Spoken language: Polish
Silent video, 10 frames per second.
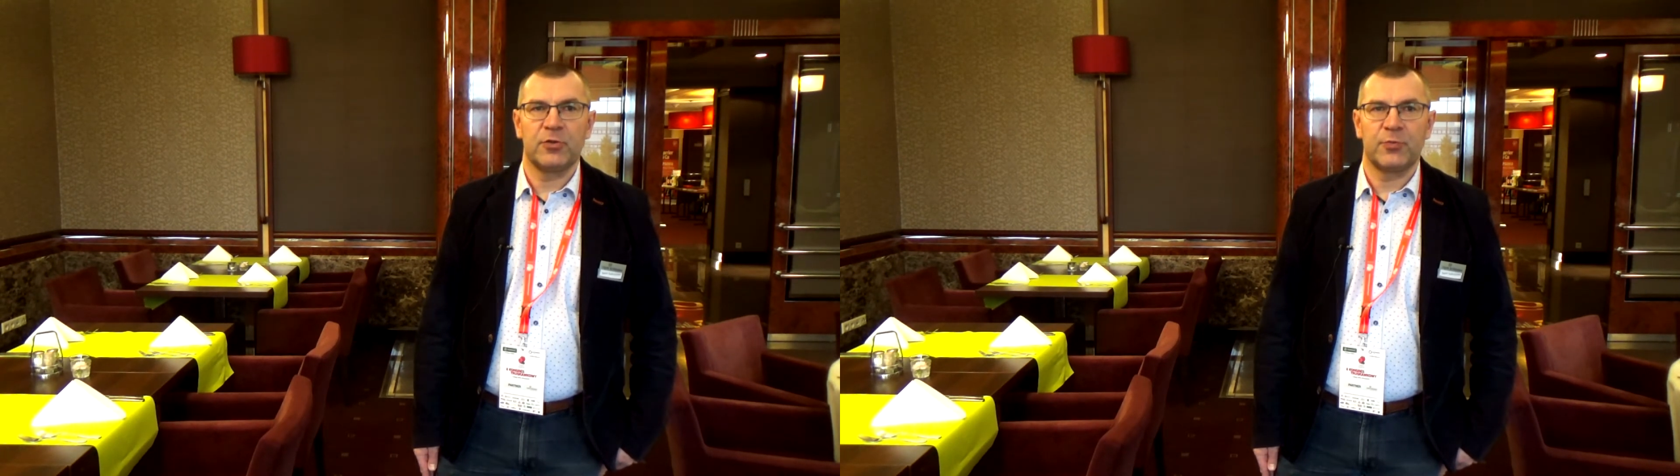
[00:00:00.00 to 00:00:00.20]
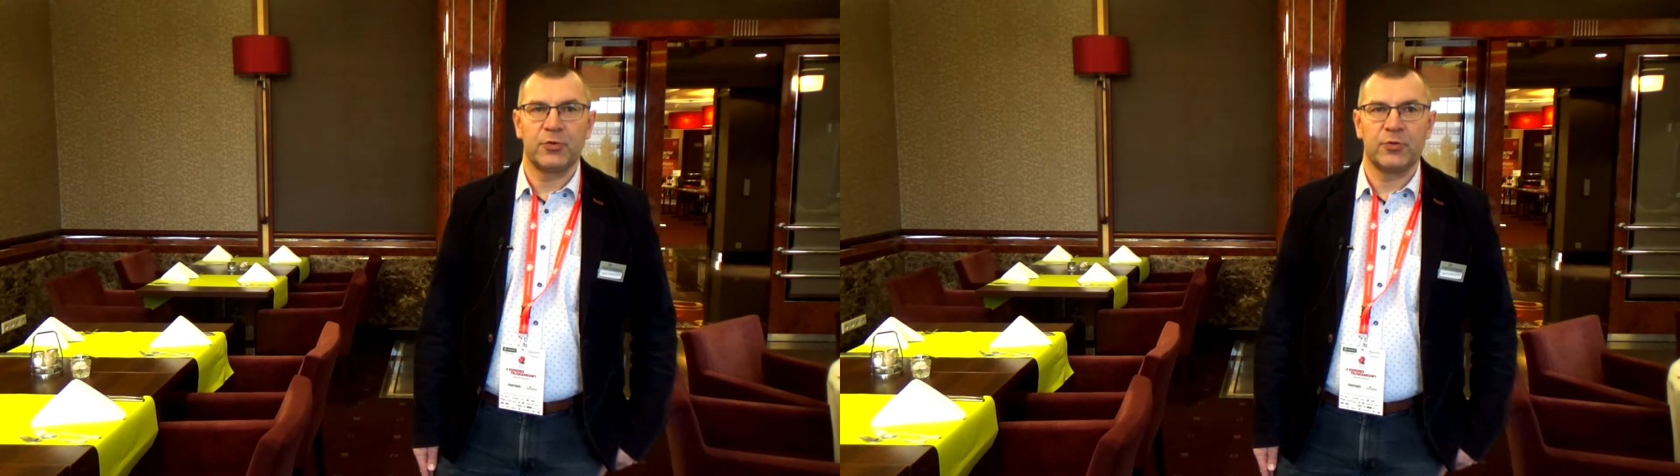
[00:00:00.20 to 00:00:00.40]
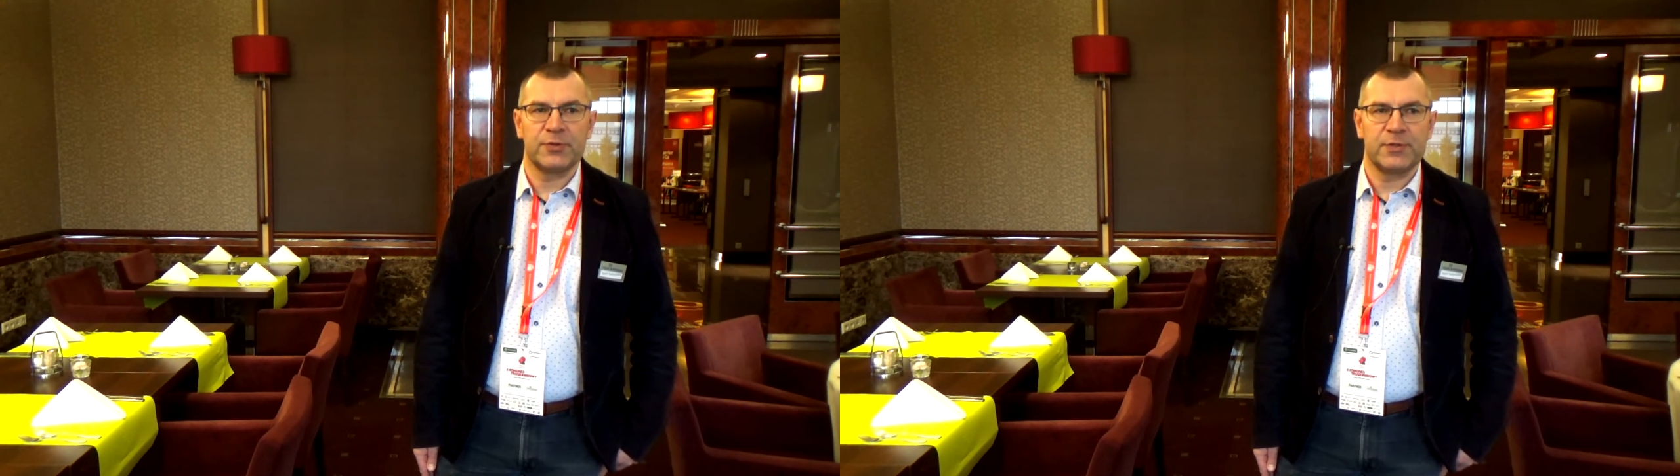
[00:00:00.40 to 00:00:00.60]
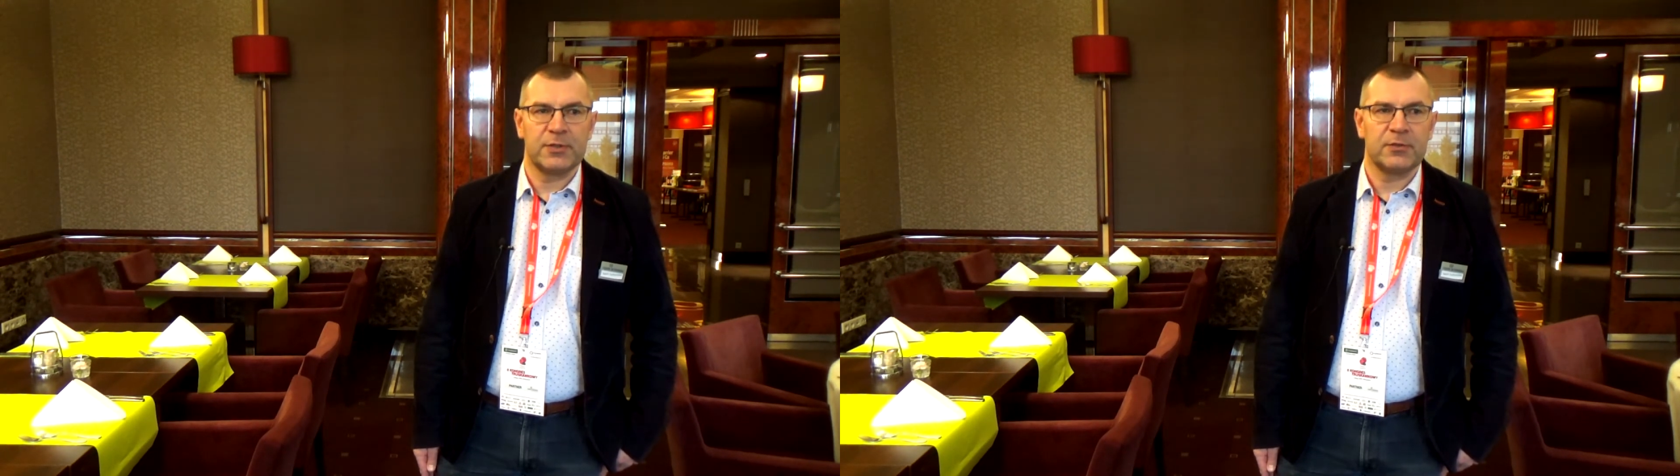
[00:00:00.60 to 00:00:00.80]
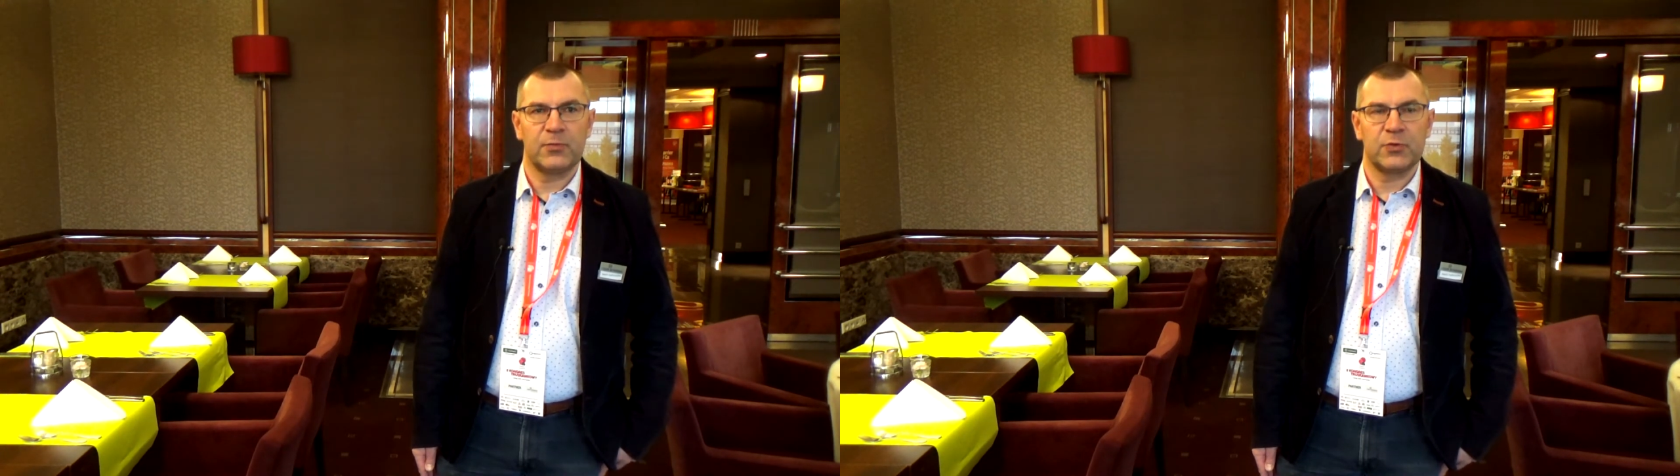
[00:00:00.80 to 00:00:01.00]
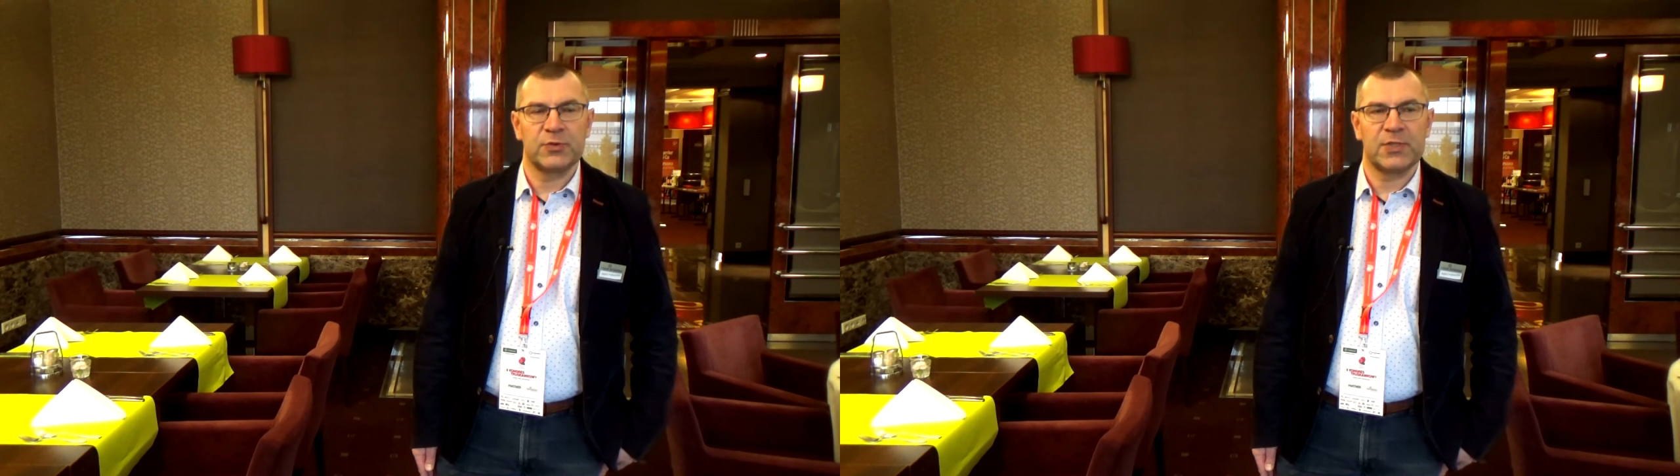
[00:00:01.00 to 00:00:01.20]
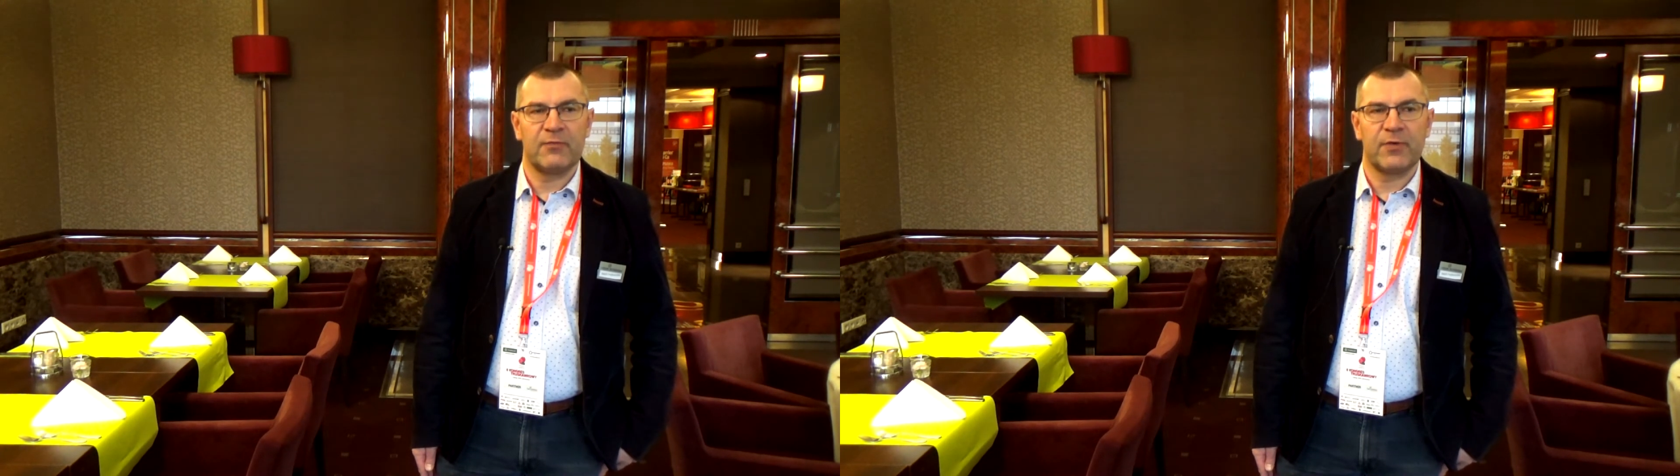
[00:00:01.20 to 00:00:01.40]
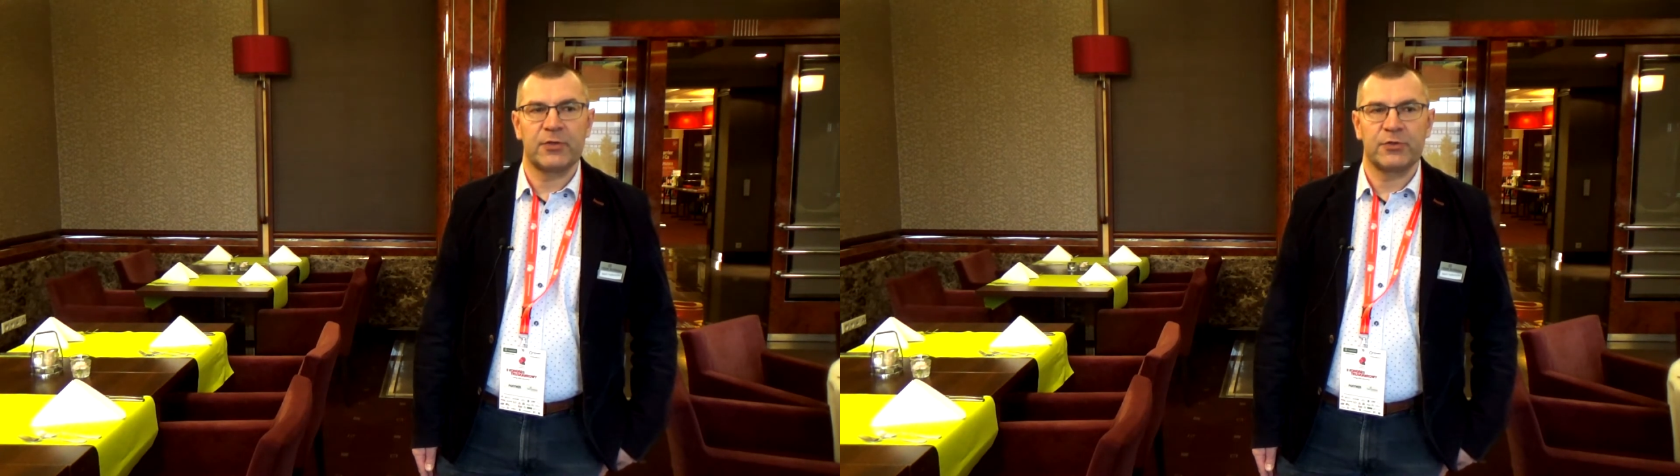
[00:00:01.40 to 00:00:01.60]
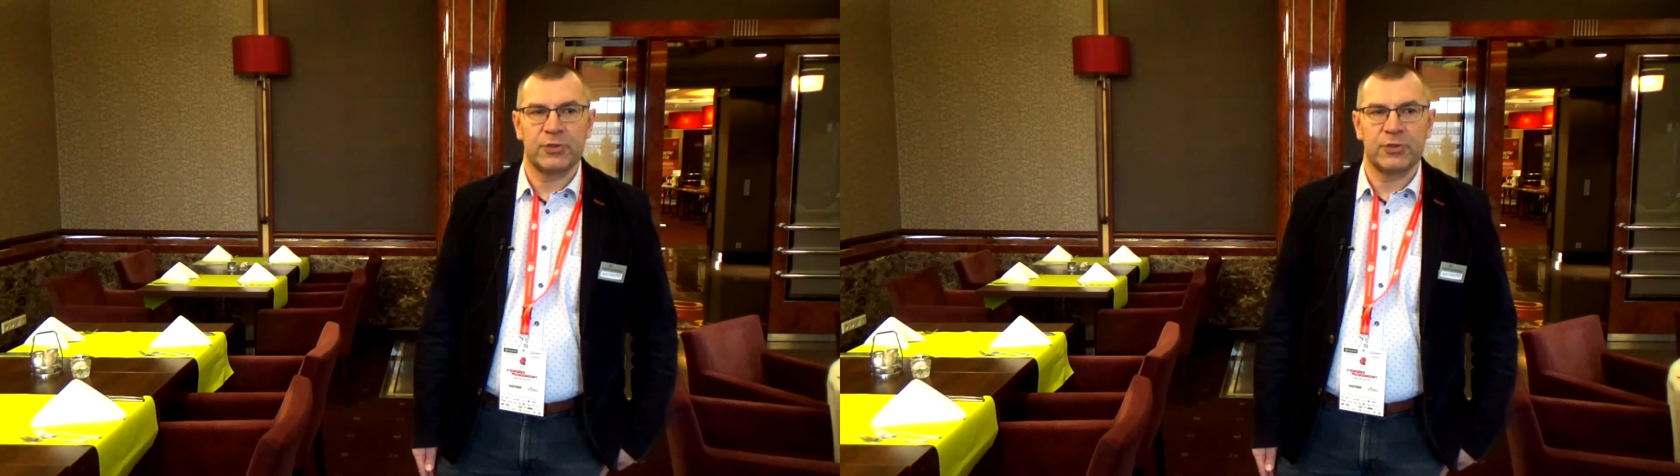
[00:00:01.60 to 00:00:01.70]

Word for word: do produkcji truskawek,